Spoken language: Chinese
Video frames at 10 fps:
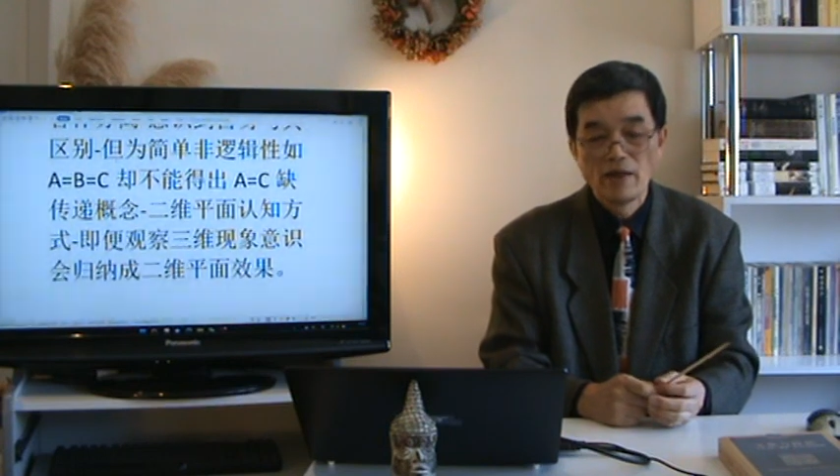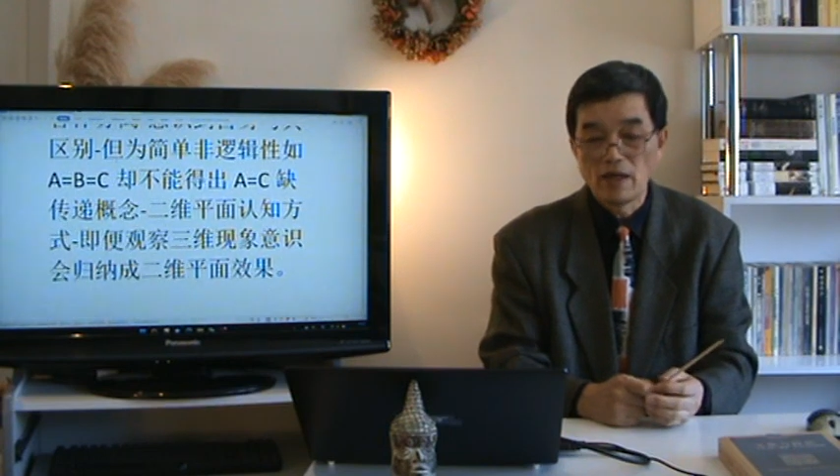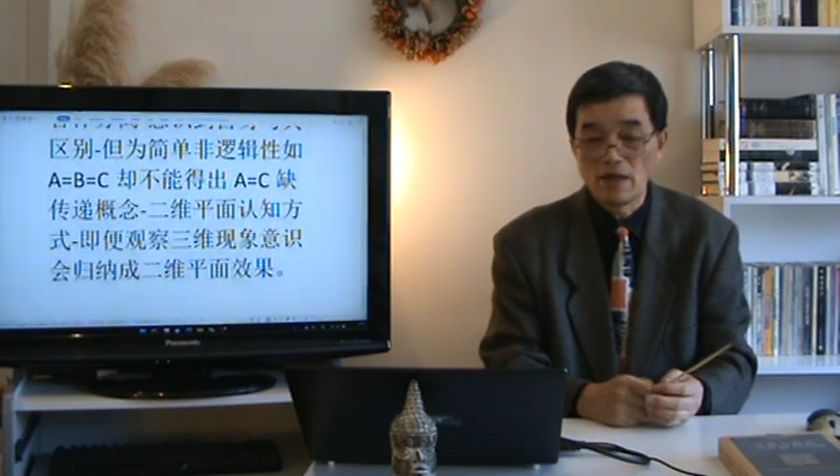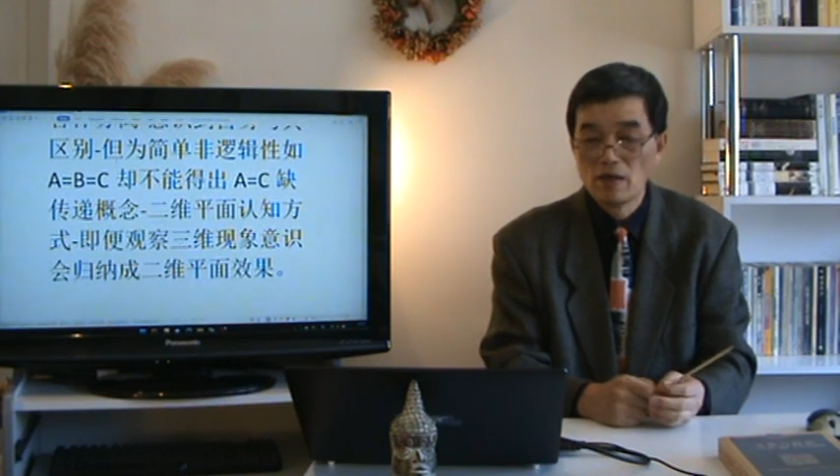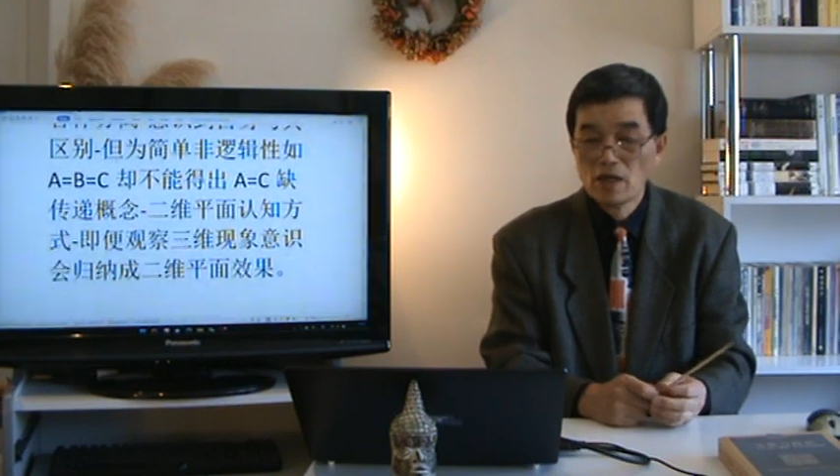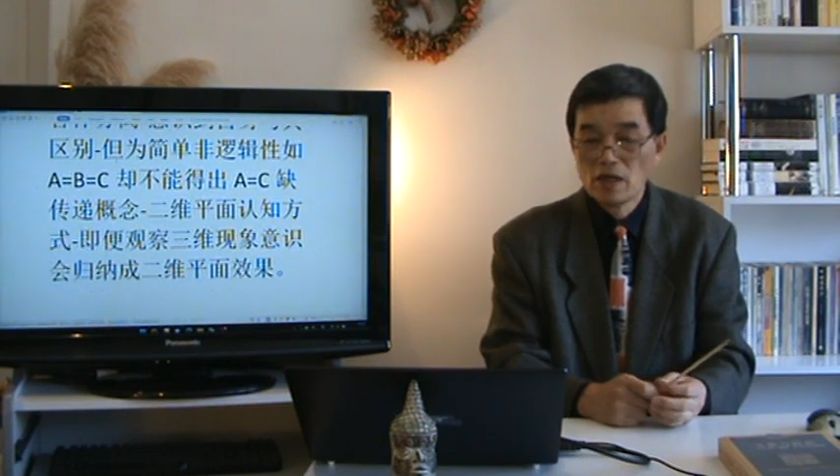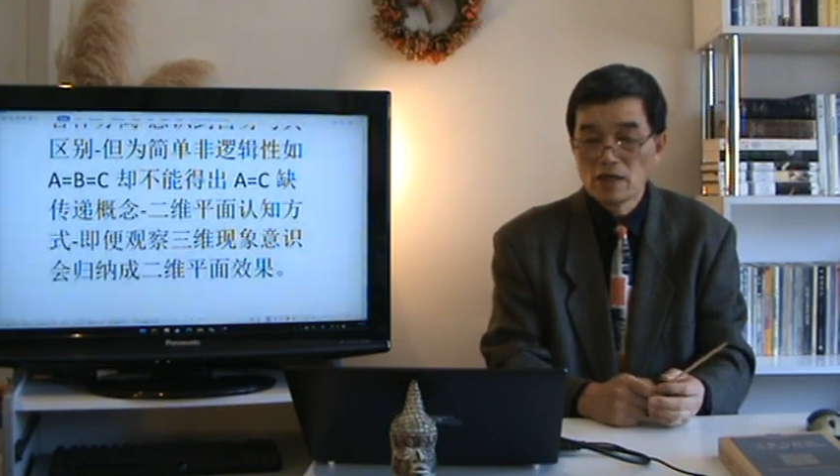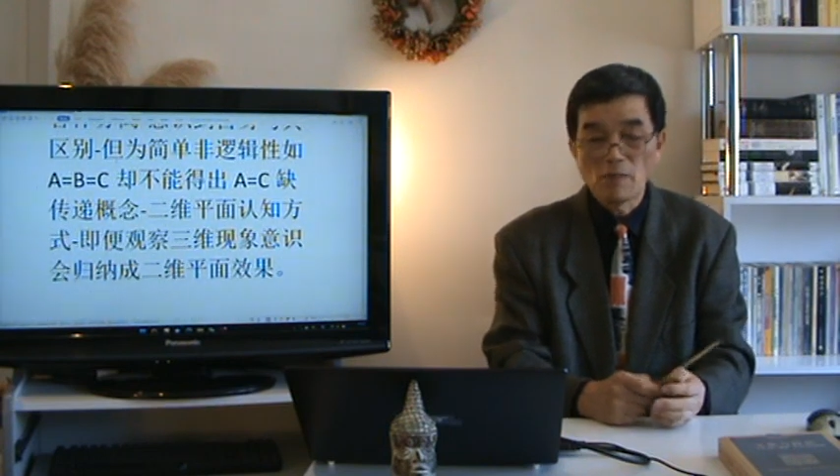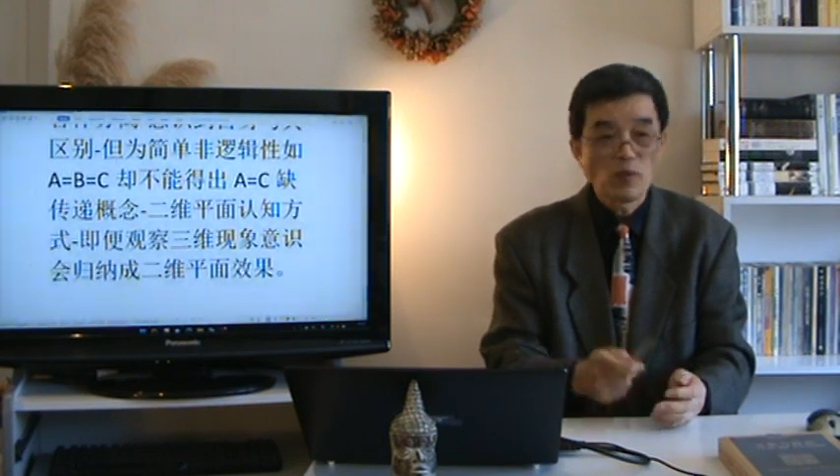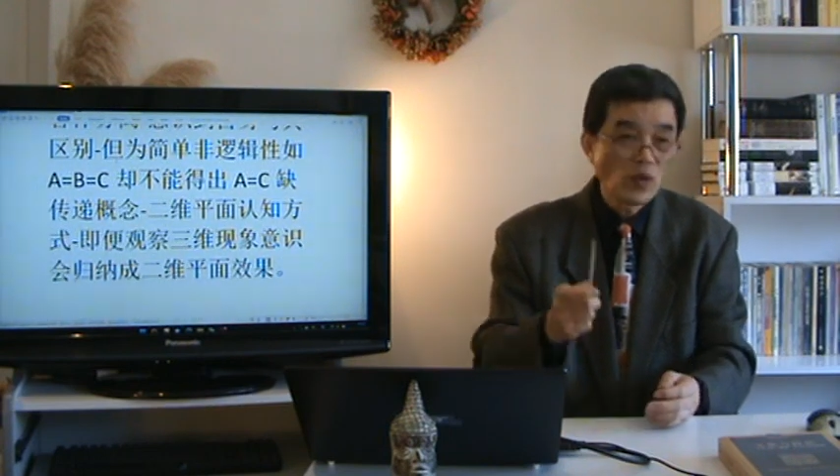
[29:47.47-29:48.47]
啊，
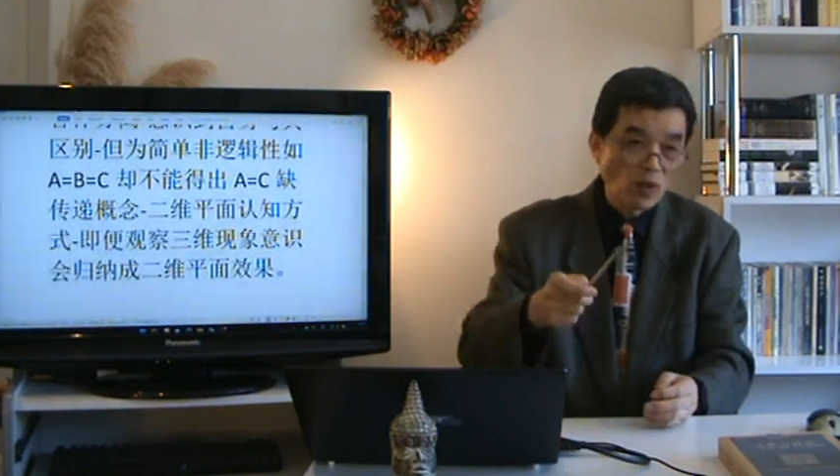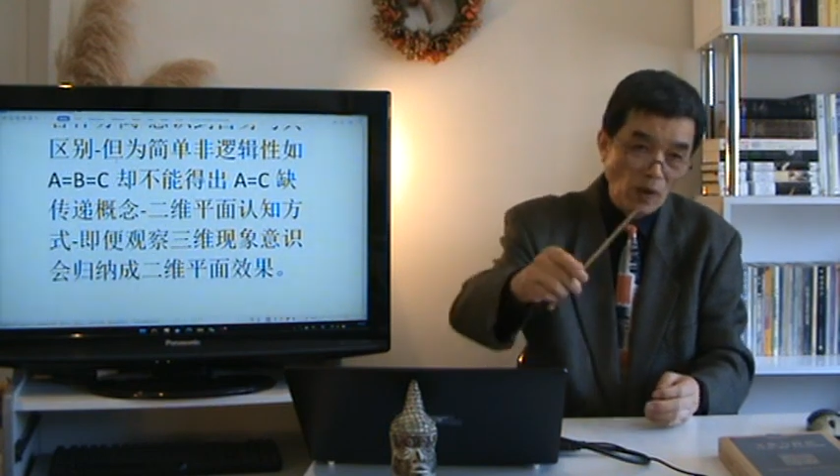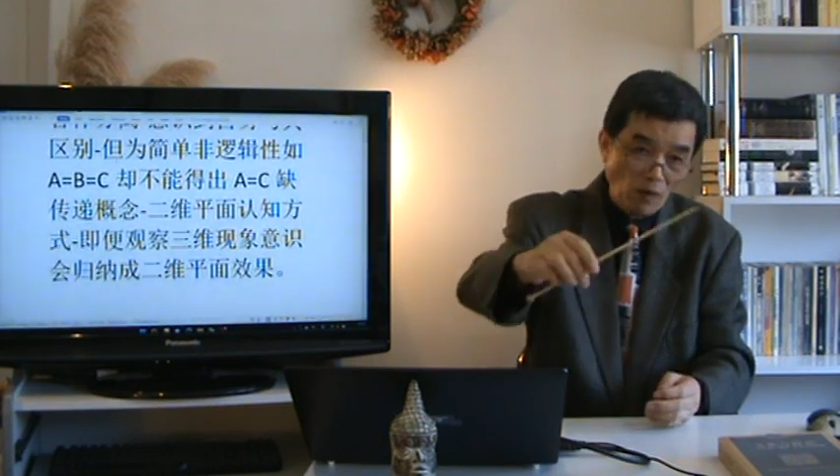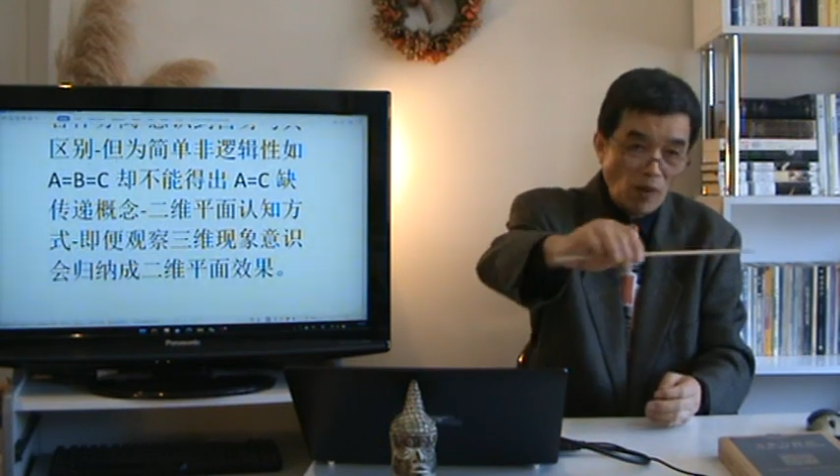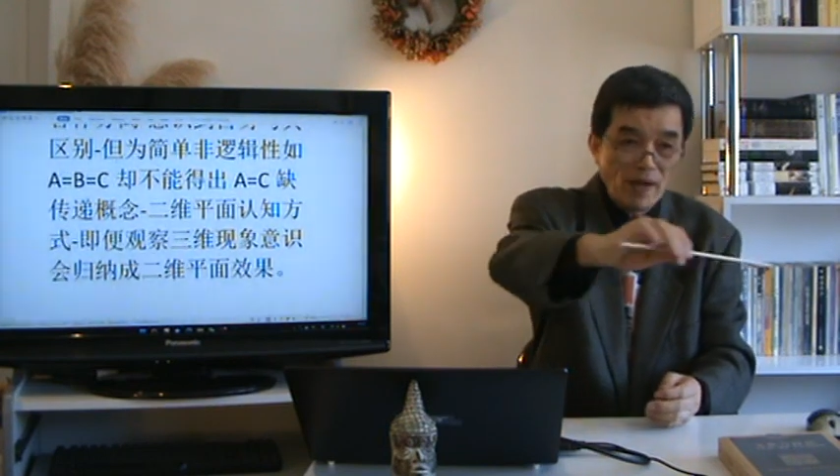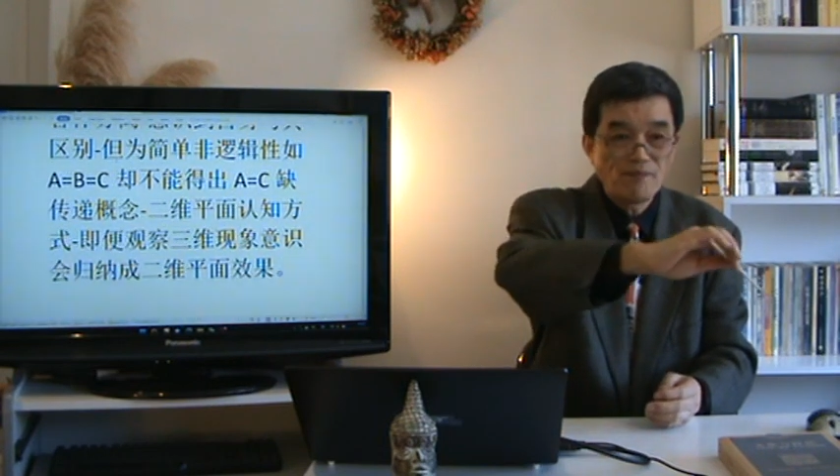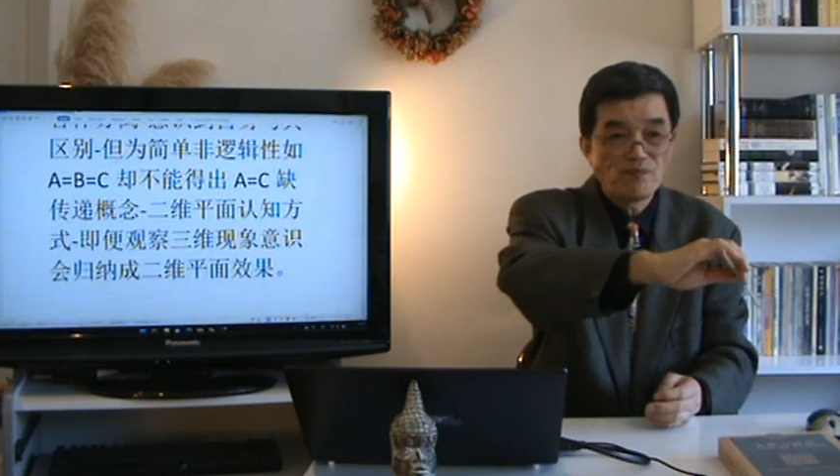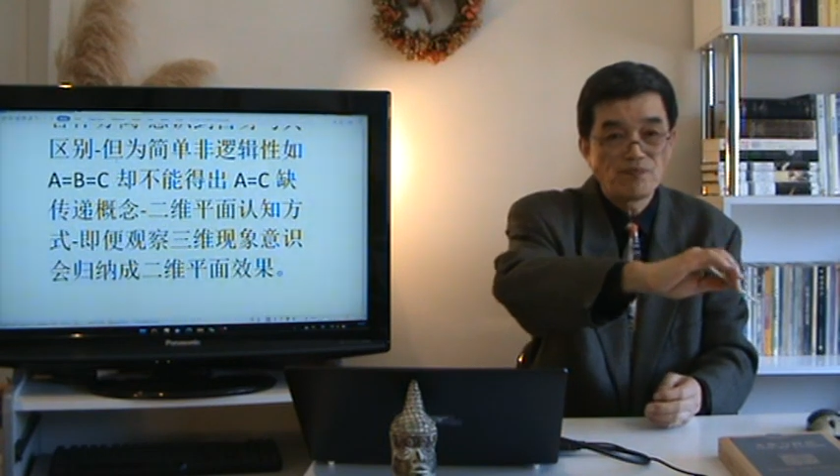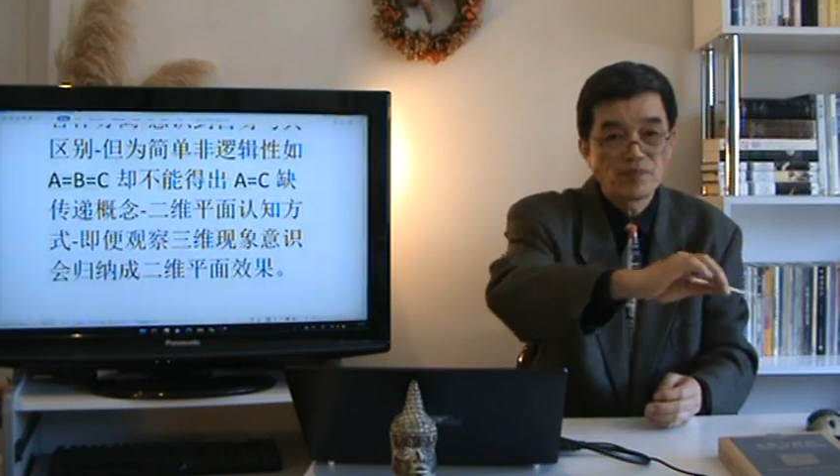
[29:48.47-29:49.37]
它不会拐弯，